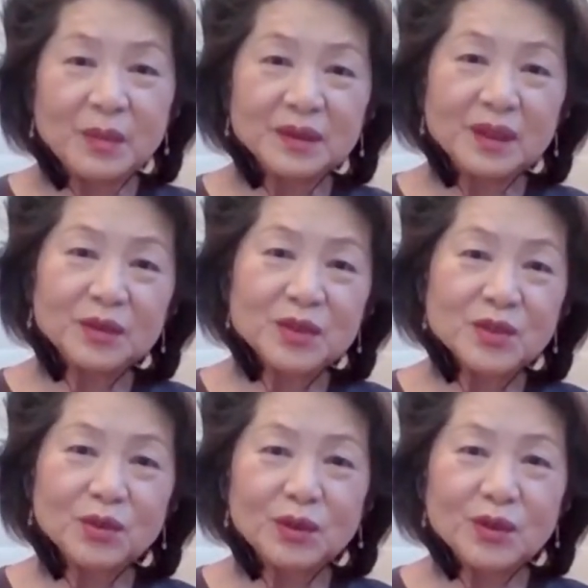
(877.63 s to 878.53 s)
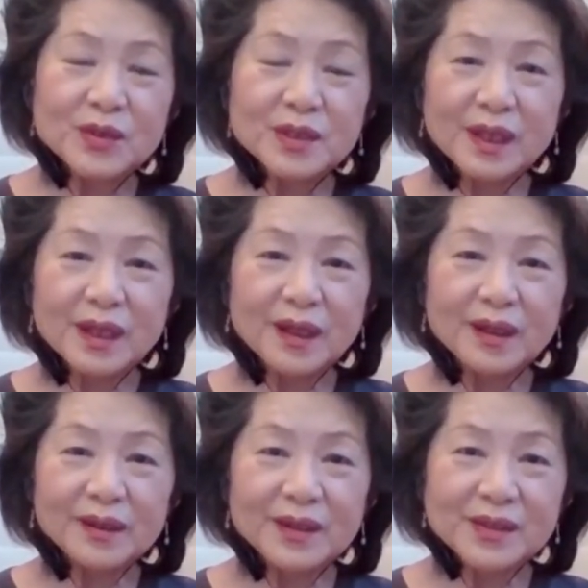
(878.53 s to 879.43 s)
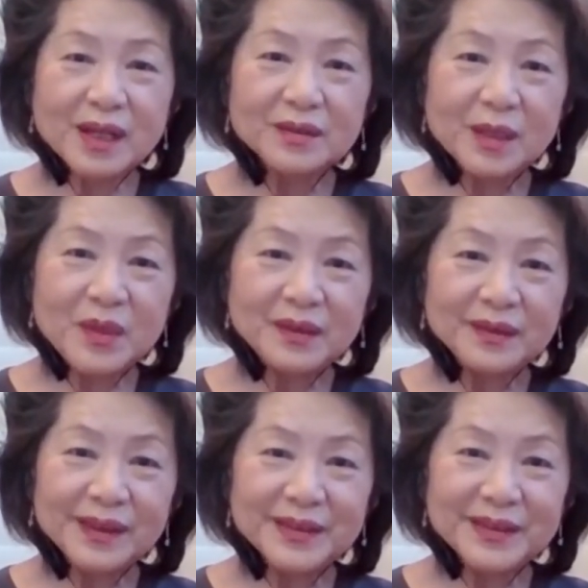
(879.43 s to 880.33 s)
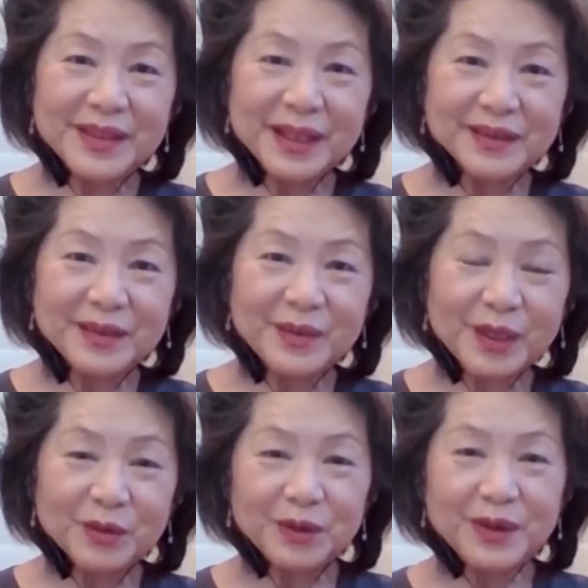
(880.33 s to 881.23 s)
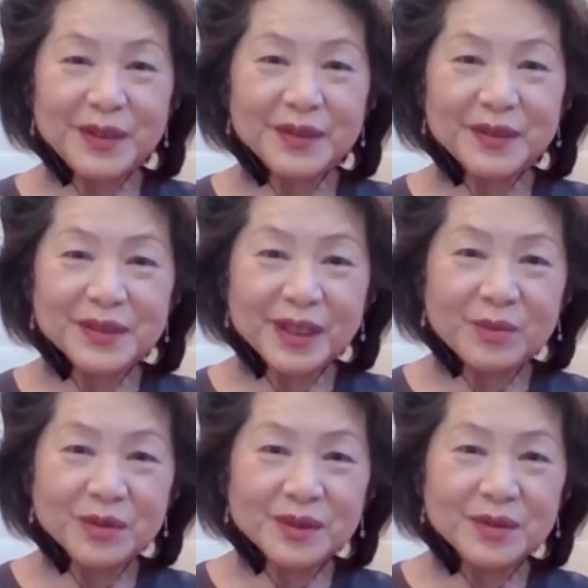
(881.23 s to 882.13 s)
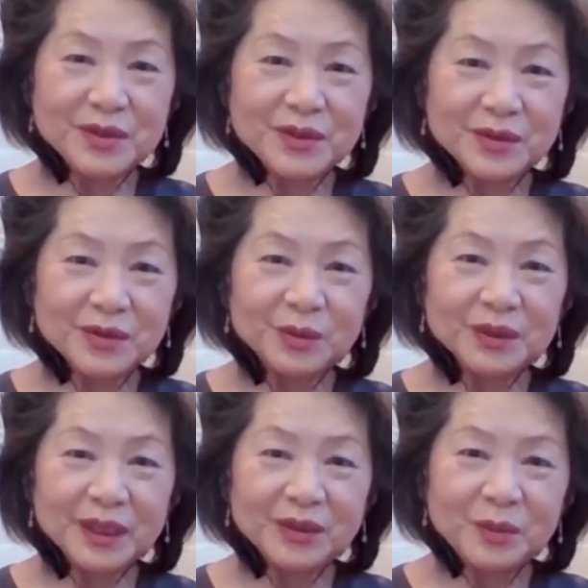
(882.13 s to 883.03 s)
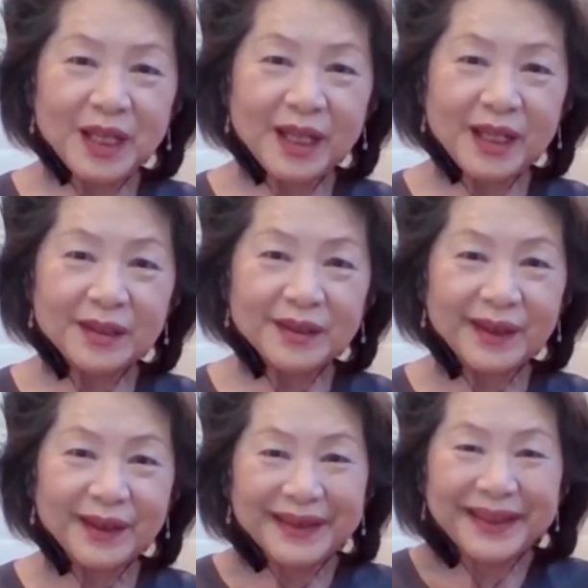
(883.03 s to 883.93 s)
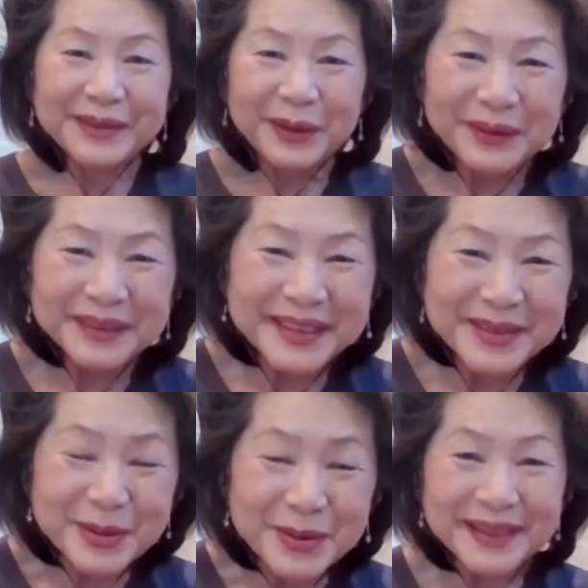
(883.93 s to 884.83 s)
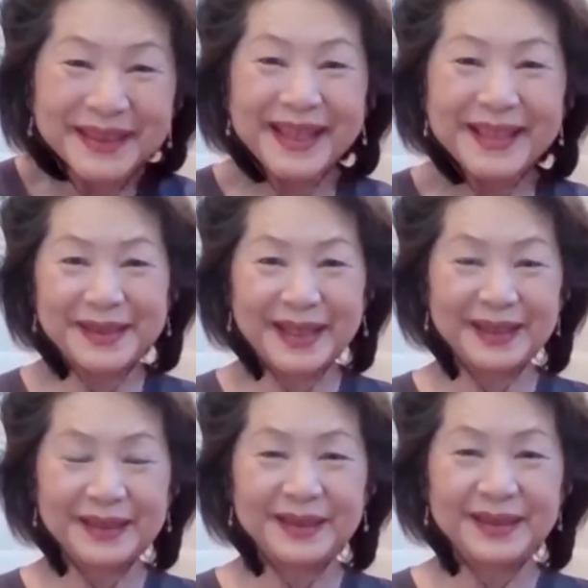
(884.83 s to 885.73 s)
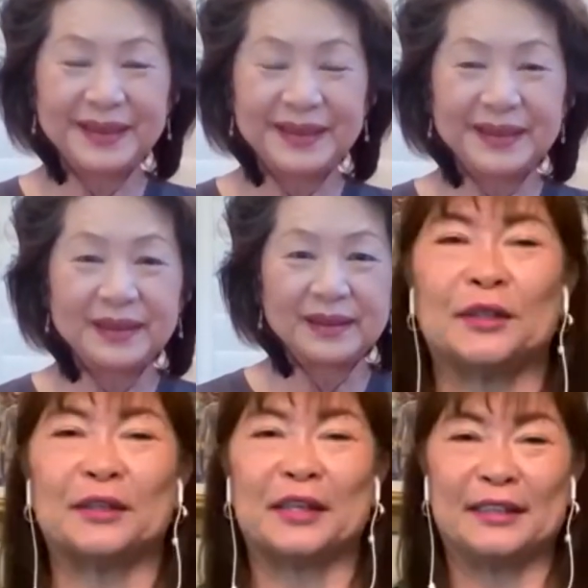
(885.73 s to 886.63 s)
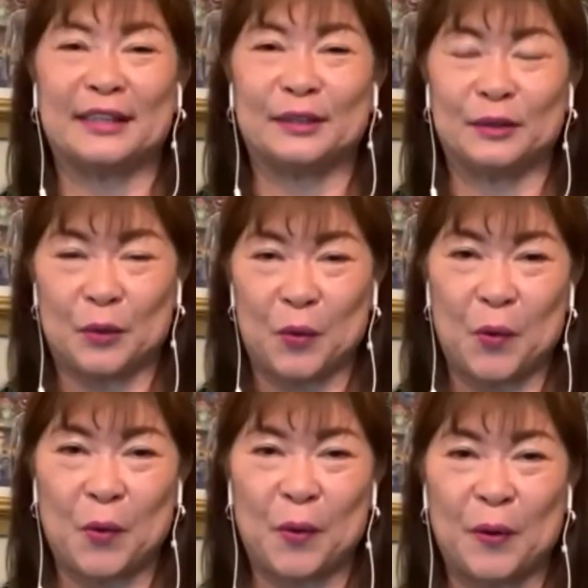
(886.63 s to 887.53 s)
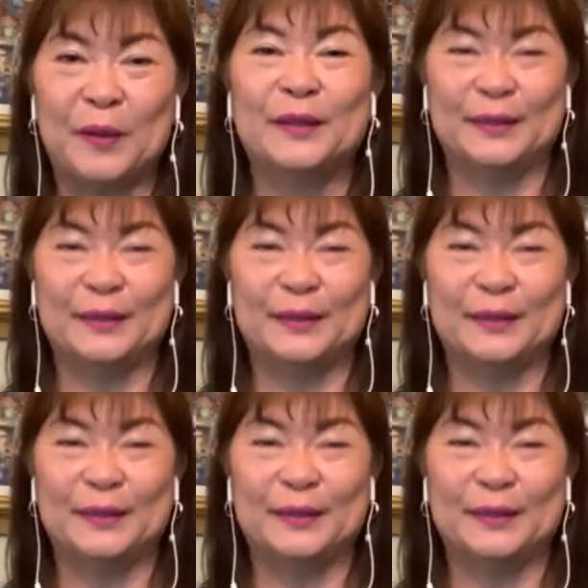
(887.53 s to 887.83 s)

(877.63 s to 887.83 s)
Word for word: また私、ご両親がね、はい、サンクラメンテ来てやってみて、あ、これいいな、じゃあ、恵美子さん、うちの子供頼むねって、かと思ったら、そうじゃないんだ。そうじゃないんですよ。